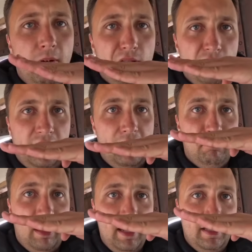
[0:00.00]
auch so eine
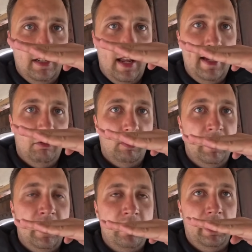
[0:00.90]
ganz leichte Neigung in
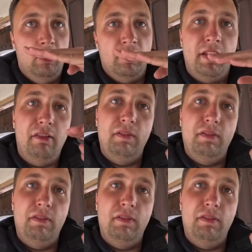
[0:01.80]
der Drehung. Das heißt,